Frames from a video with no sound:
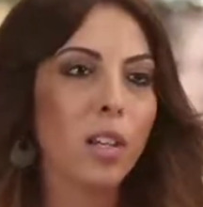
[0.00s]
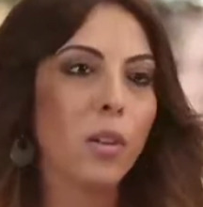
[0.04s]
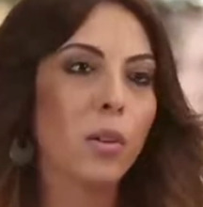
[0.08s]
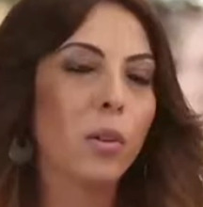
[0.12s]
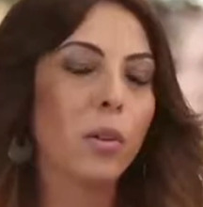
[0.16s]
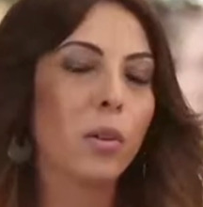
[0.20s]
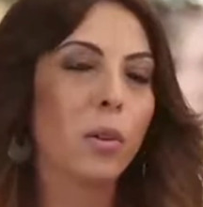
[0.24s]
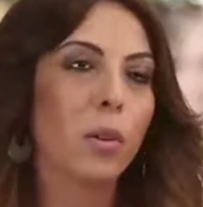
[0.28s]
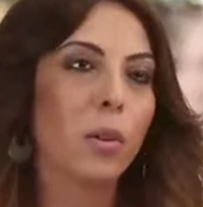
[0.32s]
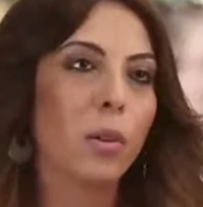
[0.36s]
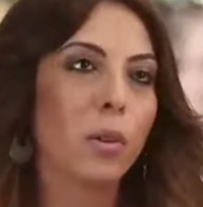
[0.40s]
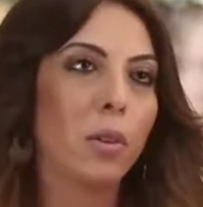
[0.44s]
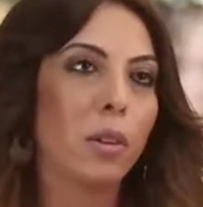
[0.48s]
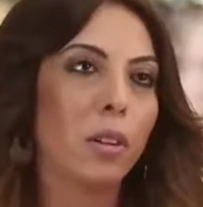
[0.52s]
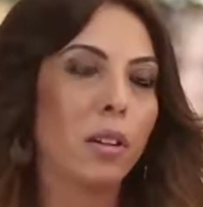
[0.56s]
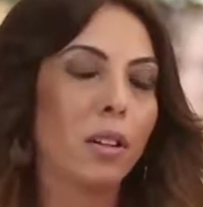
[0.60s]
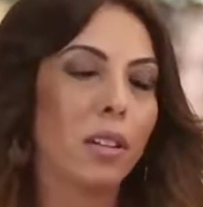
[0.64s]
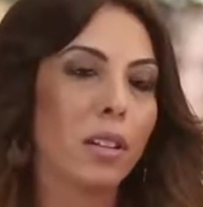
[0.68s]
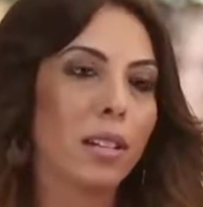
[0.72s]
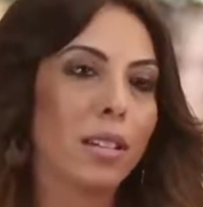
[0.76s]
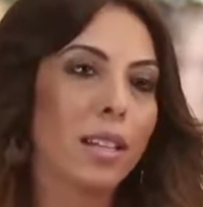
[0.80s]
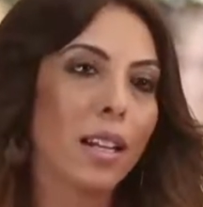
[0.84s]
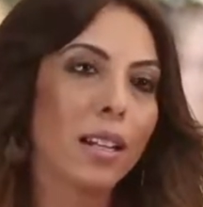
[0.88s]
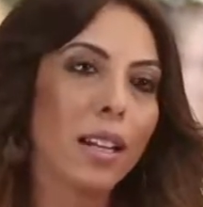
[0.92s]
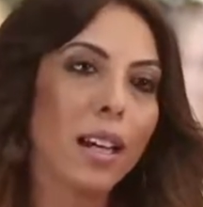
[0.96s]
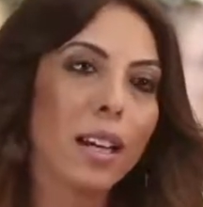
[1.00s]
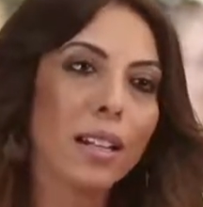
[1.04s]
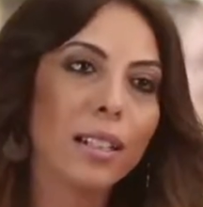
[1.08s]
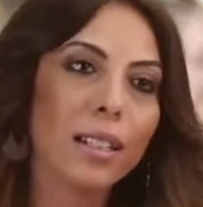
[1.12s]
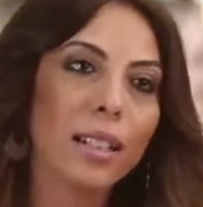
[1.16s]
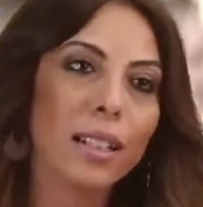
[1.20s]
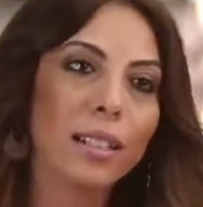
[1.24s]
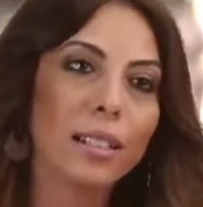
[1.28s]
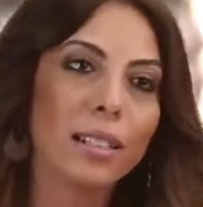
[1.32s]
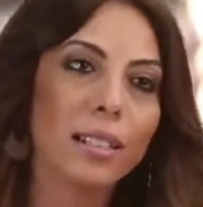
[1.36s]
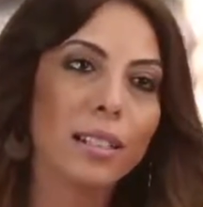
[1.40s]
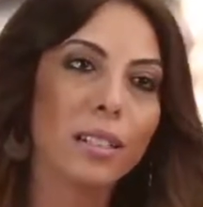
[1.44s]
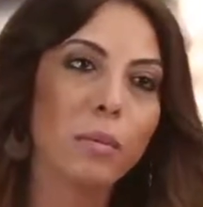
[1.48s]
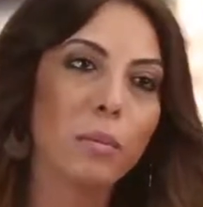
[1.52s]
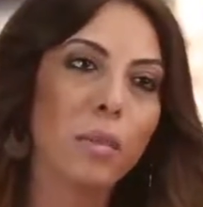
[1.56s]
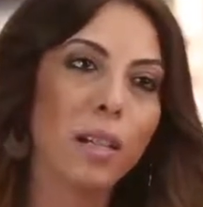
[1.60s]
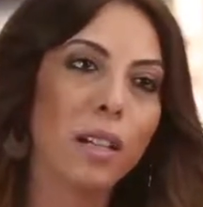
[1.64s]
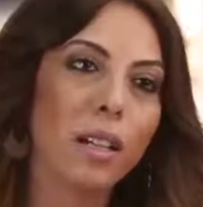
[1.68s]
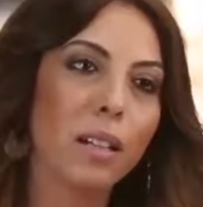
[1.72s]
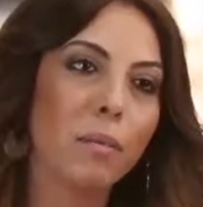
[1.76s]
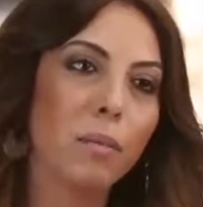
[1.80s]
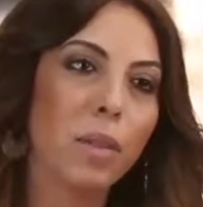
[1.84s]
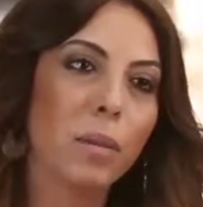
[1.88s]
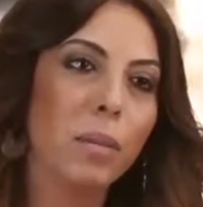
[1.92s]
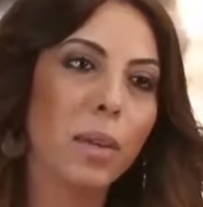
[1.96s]
يذكر صنعاء
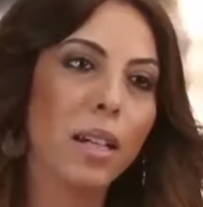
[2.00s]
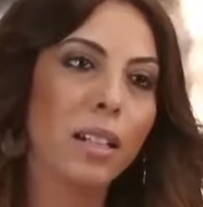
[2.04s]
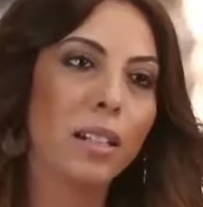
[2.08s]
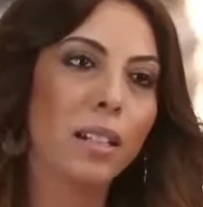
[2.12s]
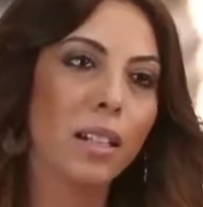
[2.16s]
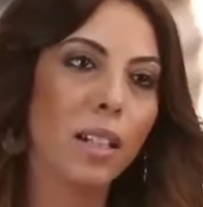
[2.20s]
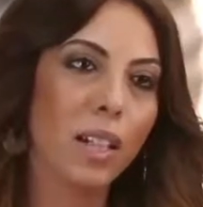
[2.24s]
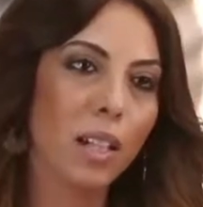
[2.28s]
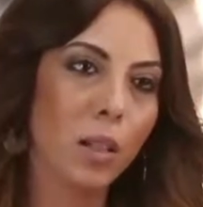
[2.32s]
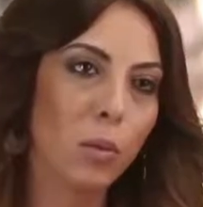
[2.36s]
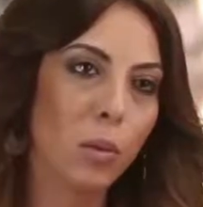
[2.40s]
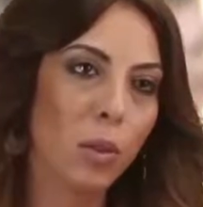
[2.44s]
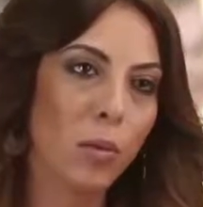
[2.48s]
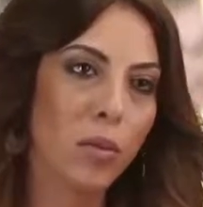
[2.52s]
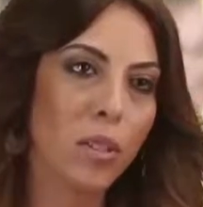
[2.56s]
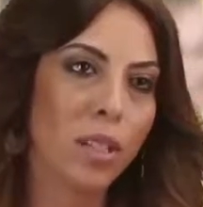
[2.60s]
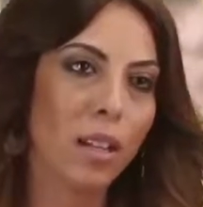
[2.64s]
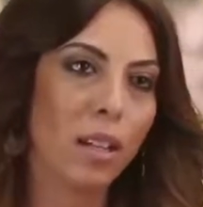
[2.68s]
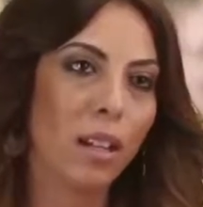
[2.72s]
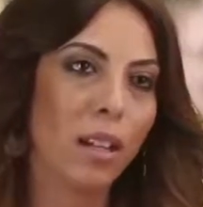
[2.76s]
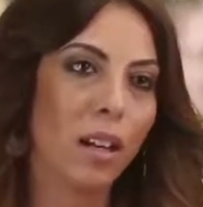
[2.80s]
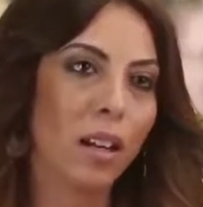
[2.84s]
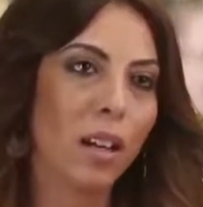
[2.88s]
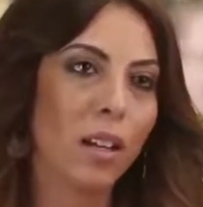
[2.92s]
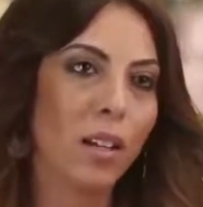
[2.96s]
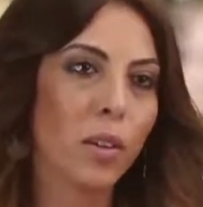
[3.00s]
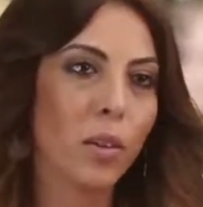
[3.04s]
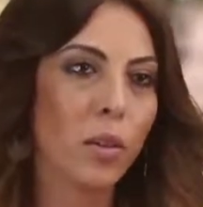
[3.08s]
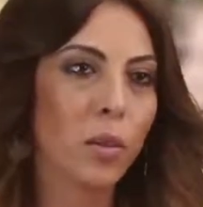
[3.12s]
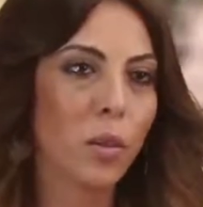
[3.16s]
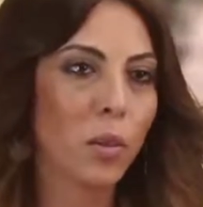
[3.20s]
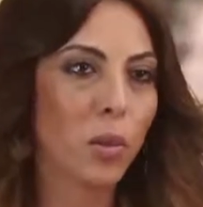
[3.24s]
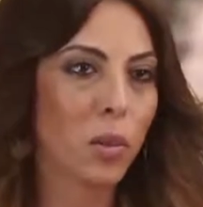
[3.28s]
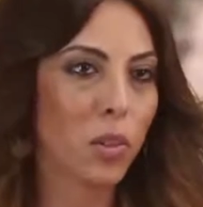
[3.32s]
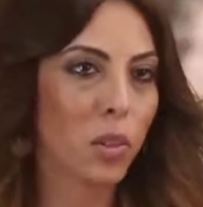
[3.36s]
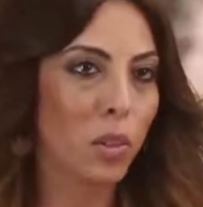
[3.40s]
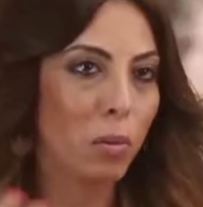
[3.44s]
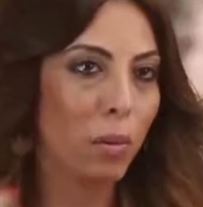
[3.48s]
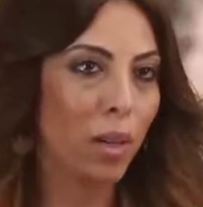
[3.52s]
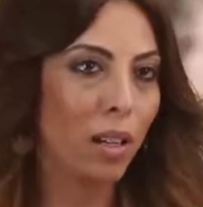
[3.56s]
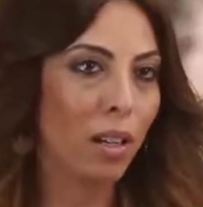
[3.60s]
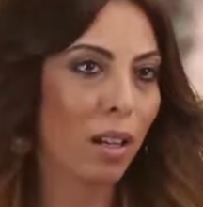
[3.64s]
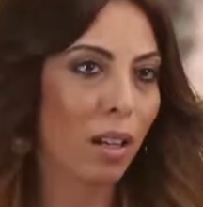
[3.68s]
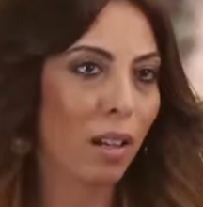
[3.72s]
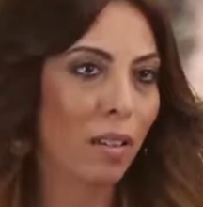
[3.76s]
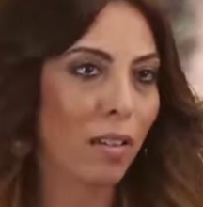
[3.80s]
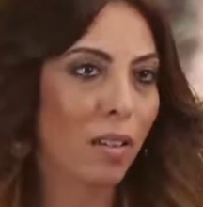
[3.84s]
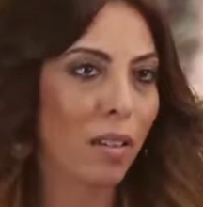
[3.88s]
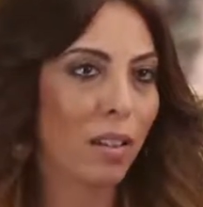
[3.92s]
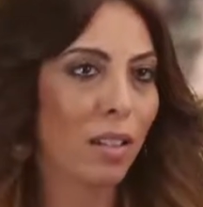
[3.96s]
القديمة المباني الحلوة في صنعاء يذكر
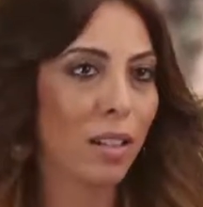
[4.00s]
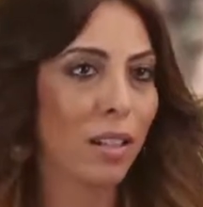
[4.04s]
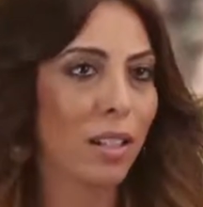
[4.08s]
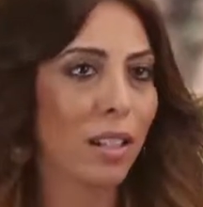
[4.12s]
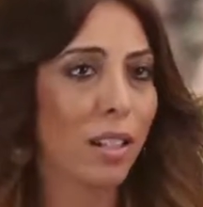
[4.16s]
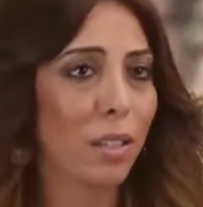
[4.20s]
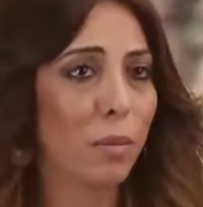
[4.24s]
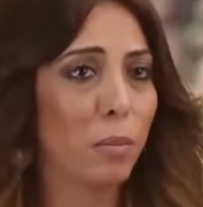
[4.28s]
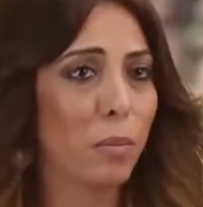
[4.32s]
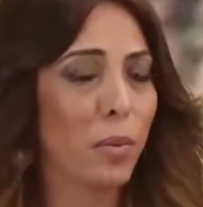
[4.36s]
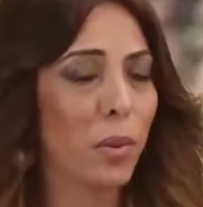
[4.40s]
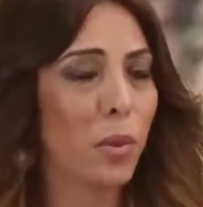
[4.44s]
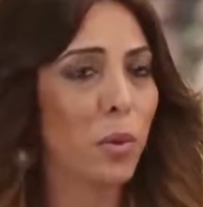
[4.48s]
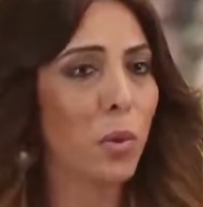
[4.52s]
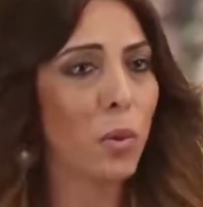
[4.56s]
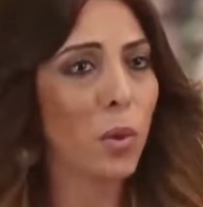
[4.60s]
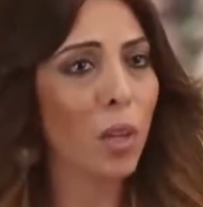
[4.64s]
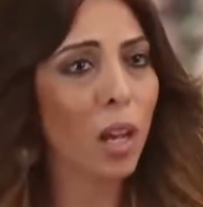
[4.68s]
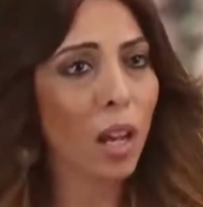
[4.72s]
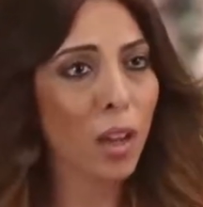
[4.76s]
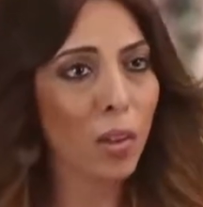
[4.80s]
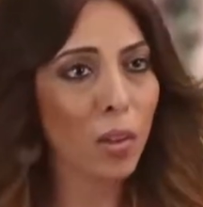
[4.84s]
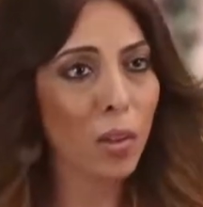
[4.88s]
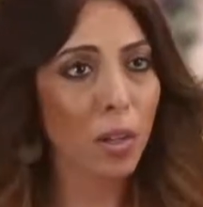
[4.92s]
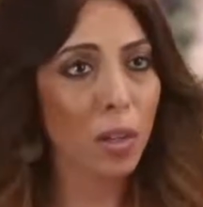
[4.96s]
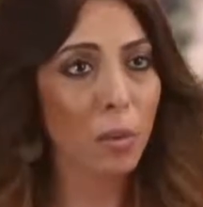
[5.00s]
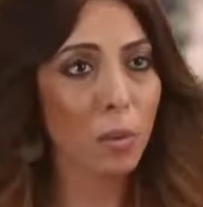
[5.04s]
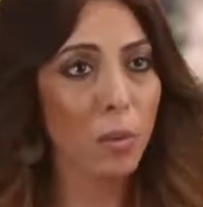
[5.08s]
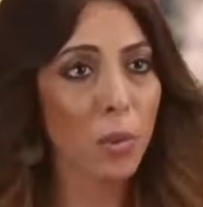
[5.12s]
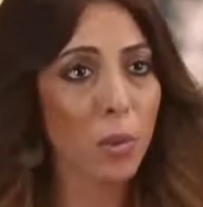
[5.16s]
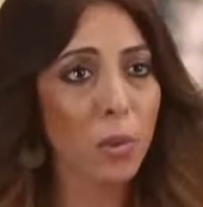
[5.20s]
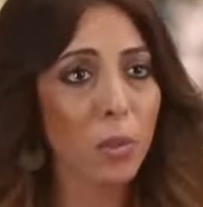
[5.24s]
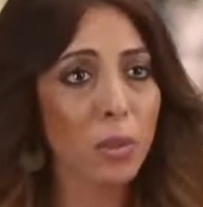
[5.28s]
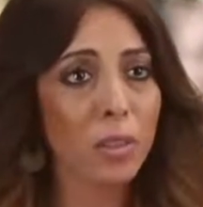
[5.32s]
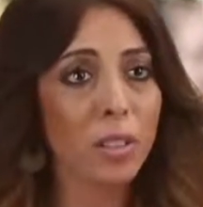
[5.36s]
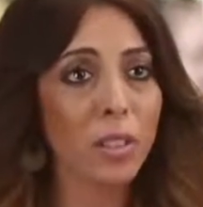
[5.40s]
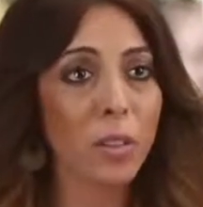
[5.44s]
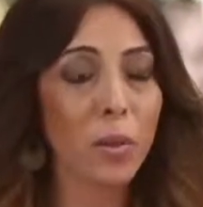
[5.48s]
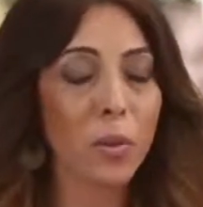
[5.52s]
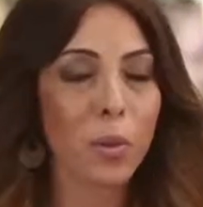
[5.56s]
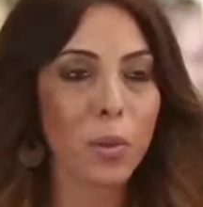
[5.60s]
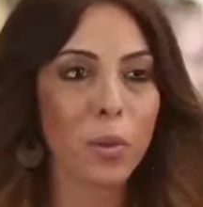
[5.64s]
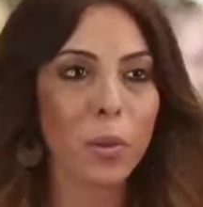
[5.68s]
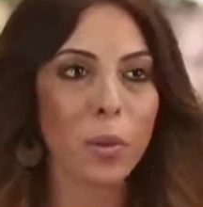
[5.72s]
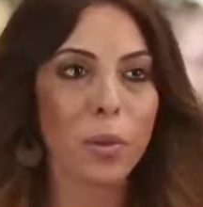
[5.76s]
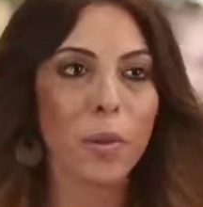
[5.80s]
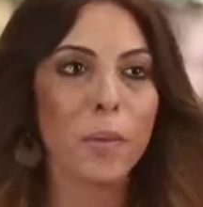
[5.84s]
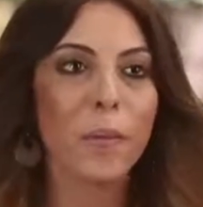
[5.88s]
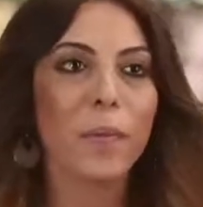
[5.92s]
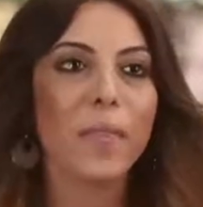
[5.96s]
جبال خضراء الإب يذكر حضرموت
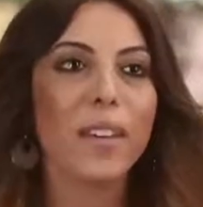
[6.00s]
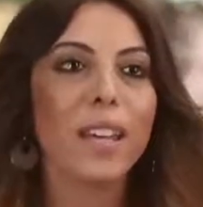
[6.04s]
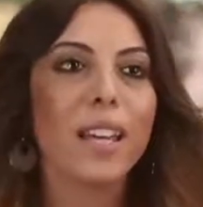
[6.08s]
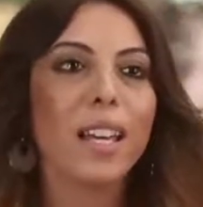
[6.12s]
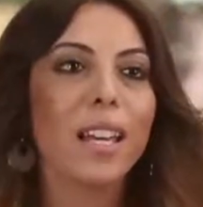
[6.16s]
يذكر